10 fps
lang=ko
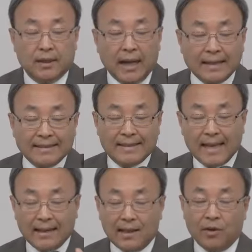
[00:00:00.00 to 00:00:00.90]
없었어한
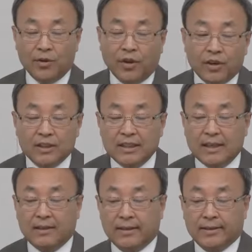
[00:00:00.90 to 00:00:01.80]
세대로
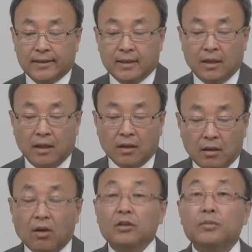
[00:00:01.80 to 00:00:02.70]
여겨진다는
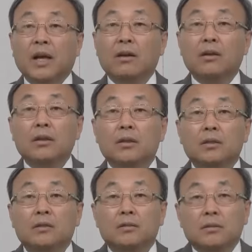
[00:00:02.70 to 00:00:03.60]
그 거듭난
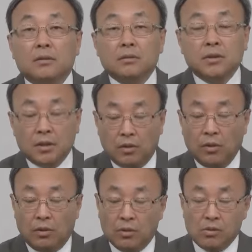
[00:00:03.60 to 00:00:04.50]
그
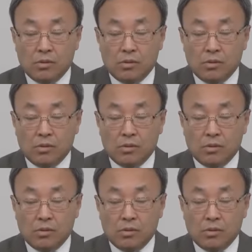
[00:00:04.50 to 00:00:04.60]
C로